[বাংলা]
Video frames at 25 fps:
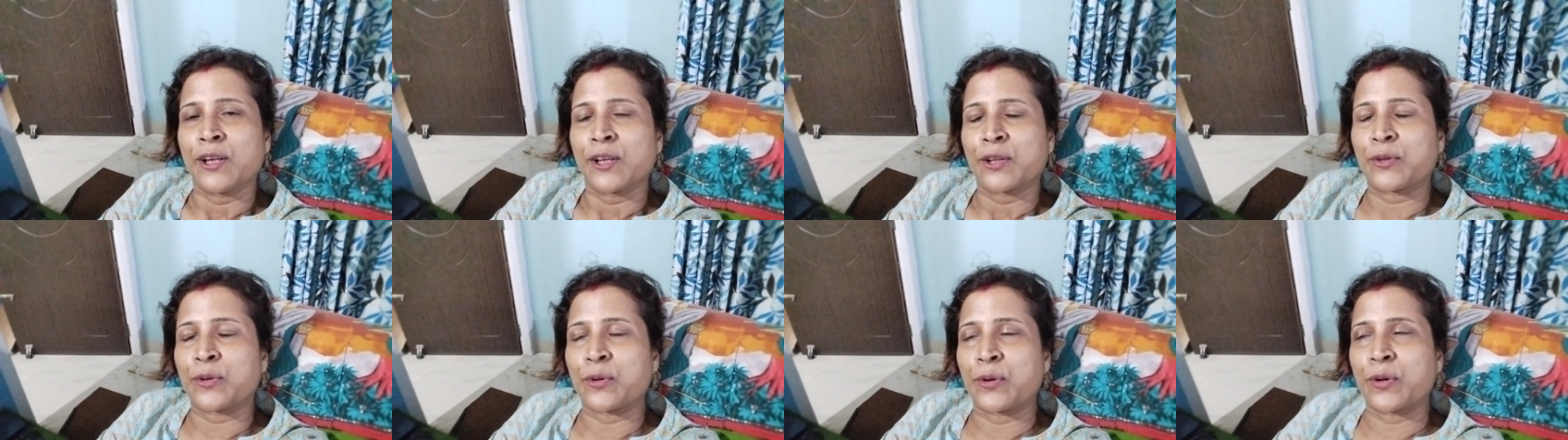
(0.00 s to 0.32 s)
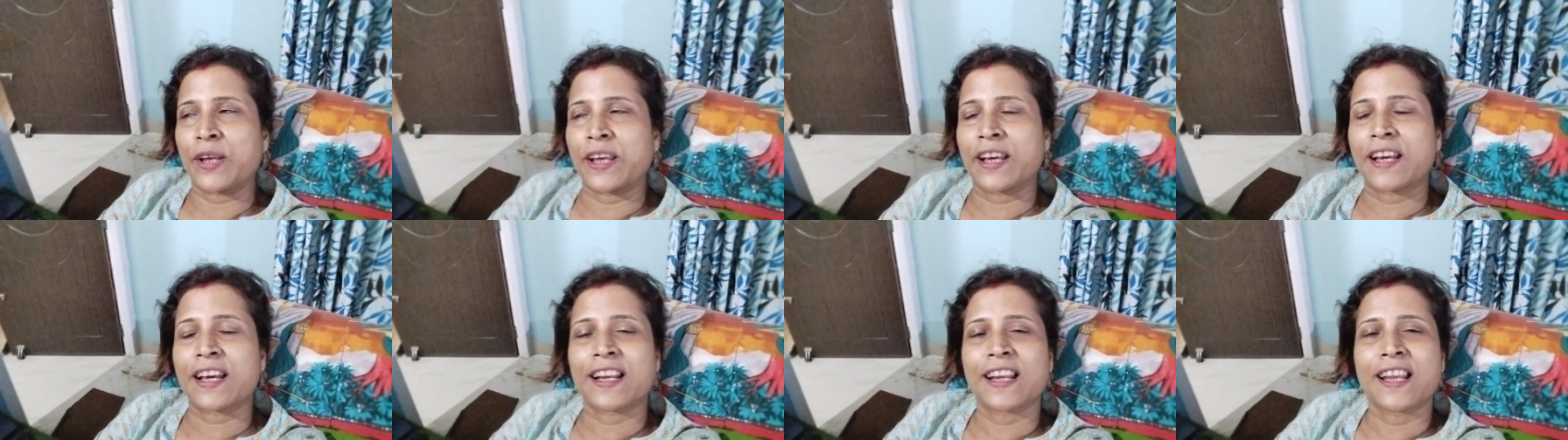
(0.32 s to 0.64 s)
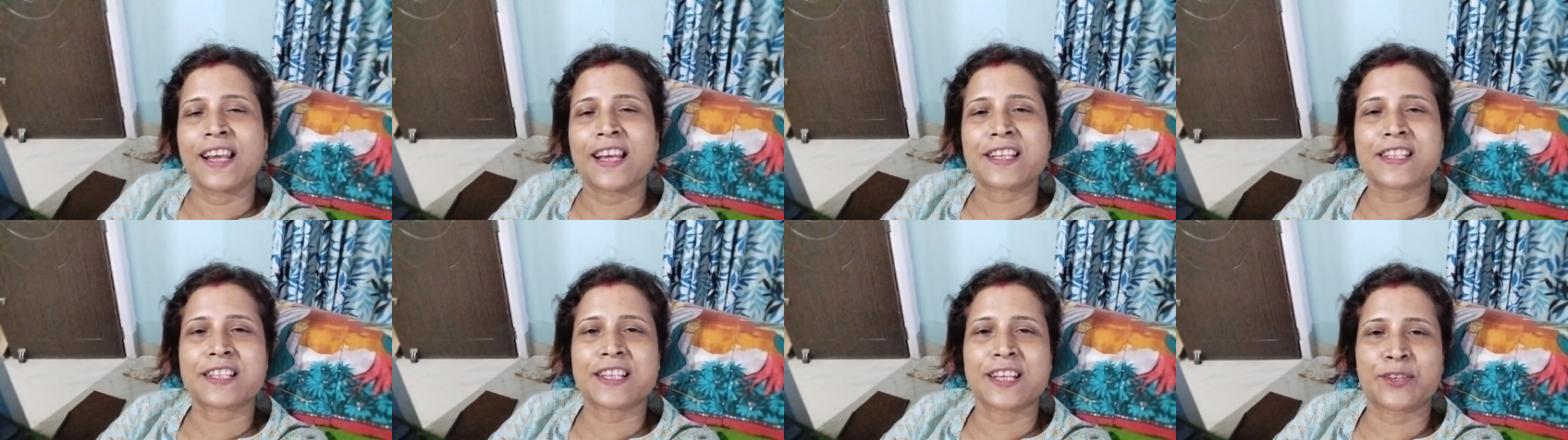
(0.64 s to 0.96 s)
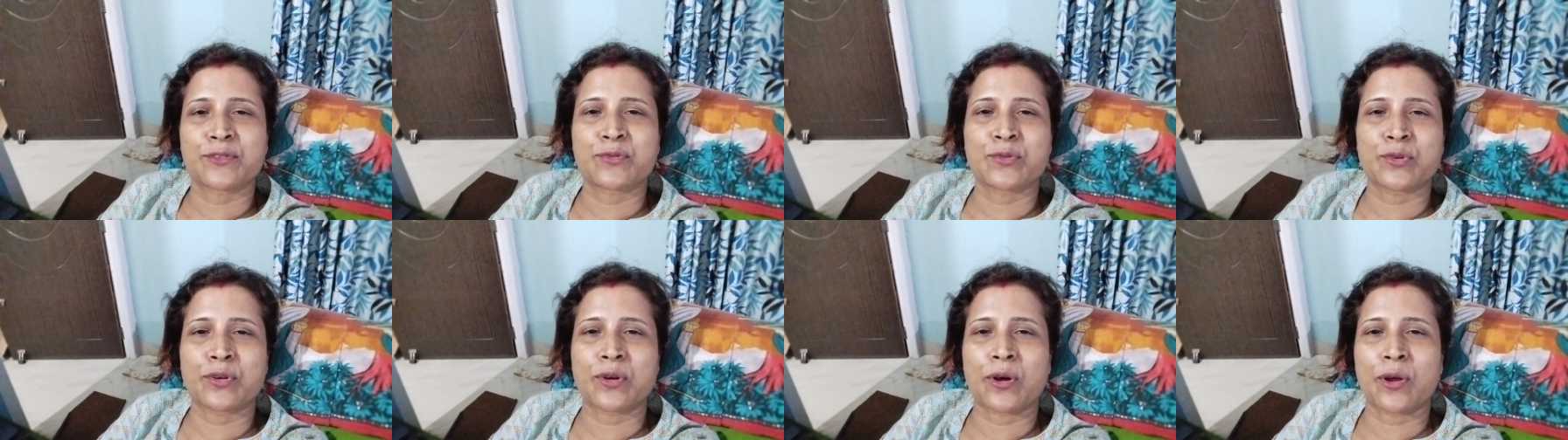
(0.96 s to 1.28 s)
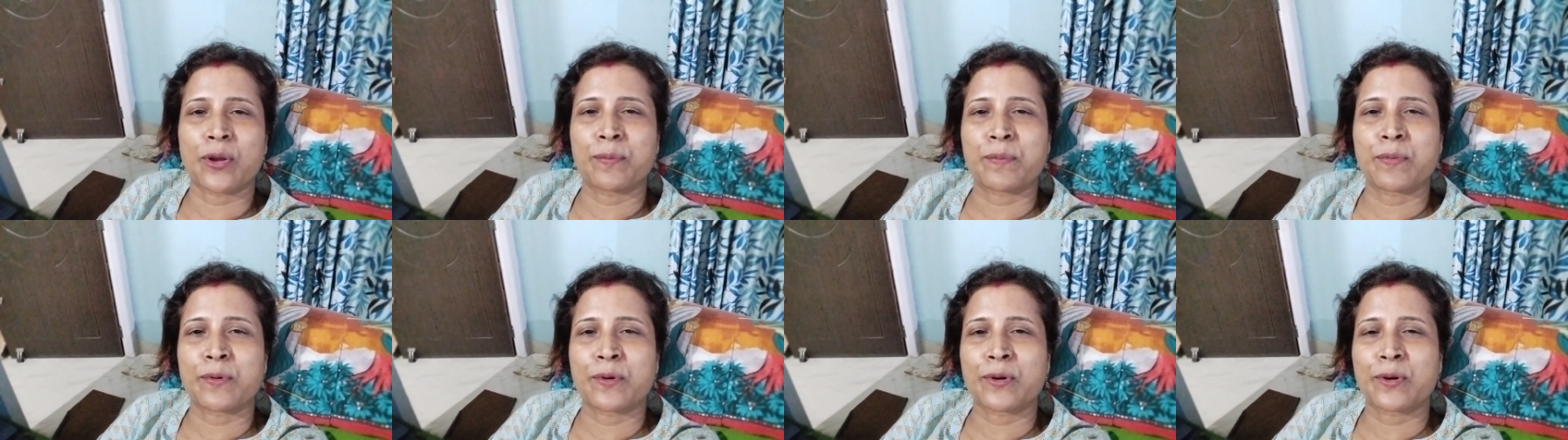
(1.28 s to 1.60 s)
তো এখানে এসে একটু
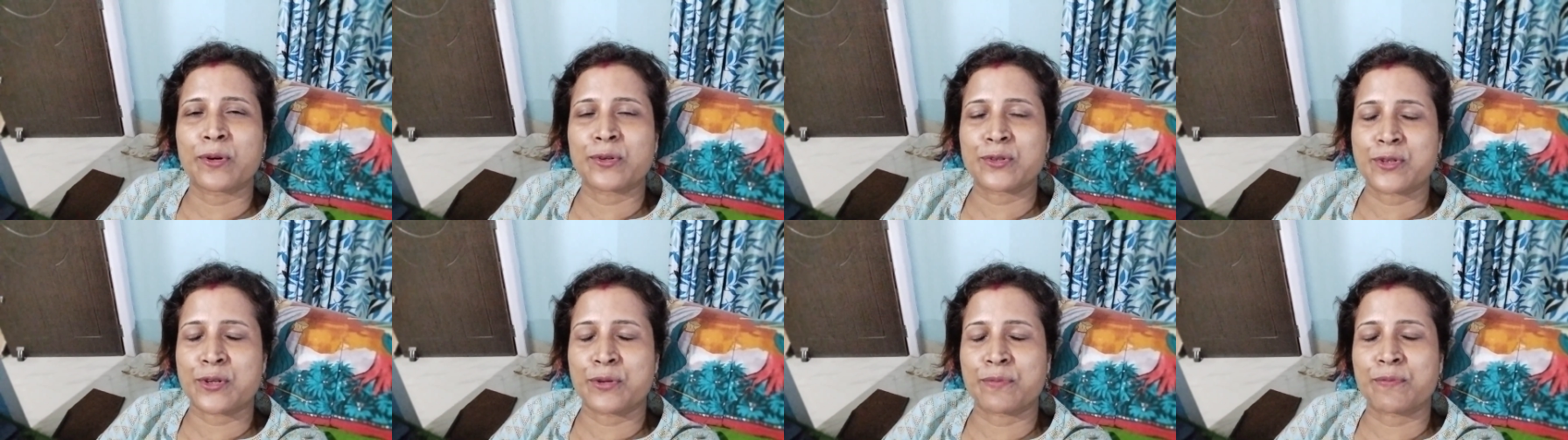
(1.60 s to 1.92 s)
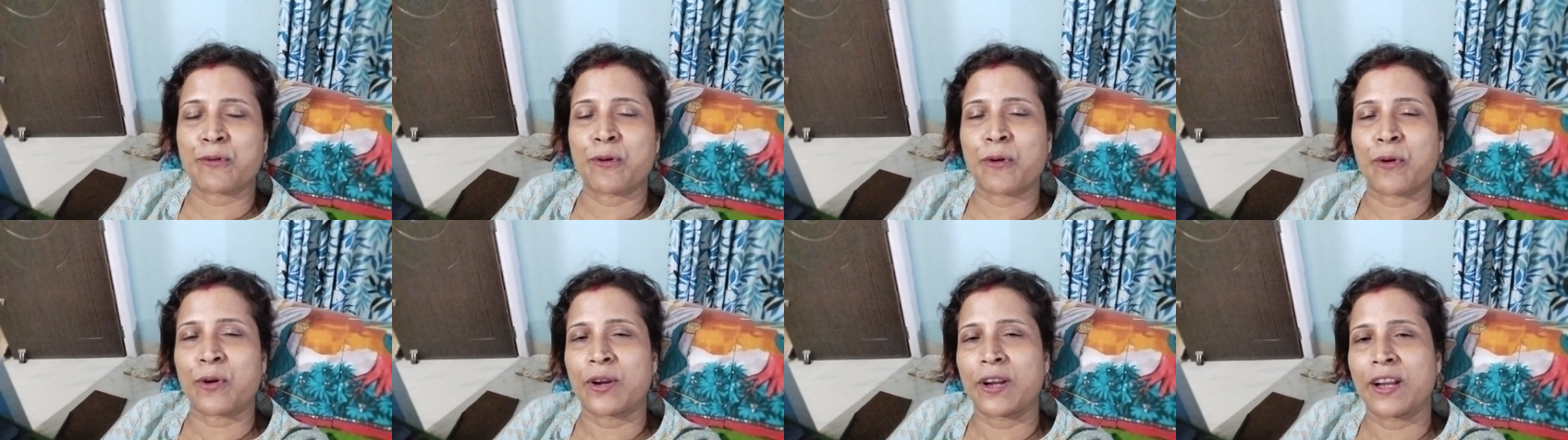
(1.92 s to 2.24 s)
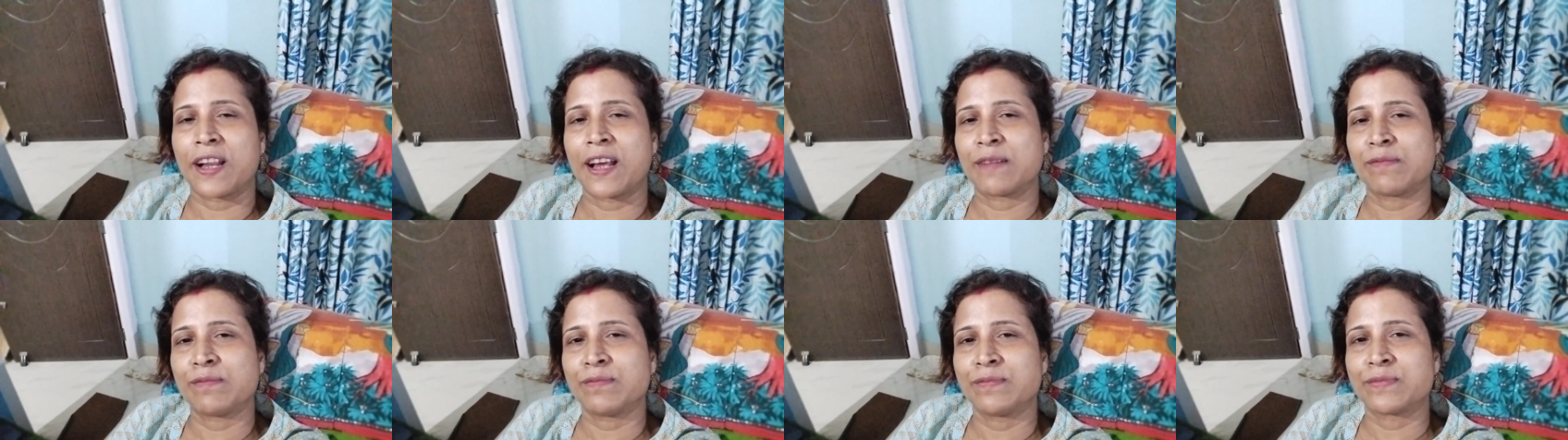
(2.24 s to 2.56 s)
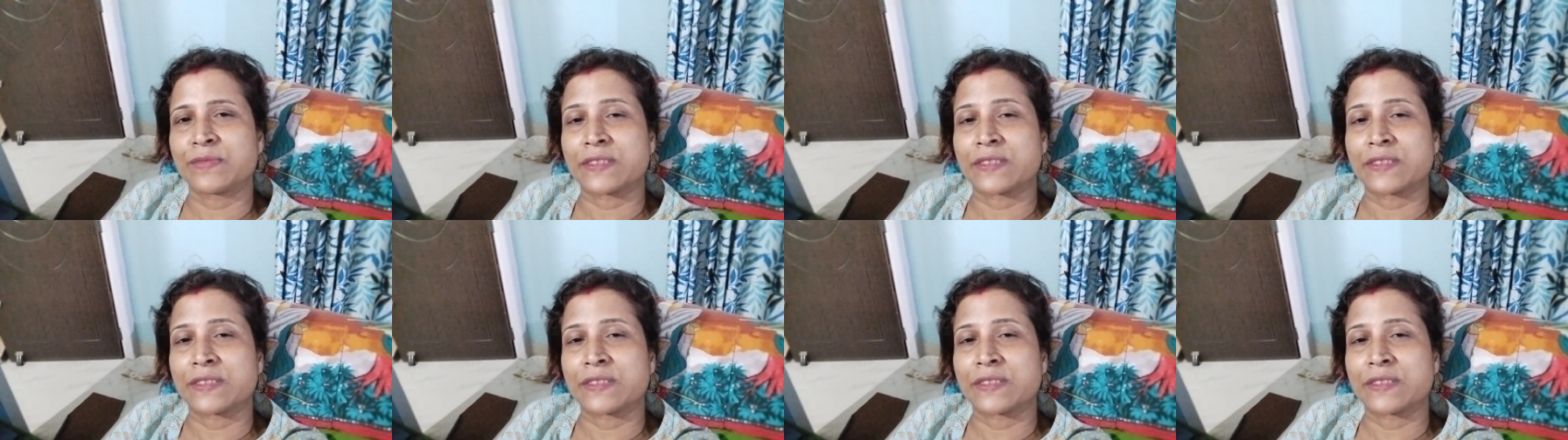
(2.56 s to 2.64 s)
গল্প গুজব করলাম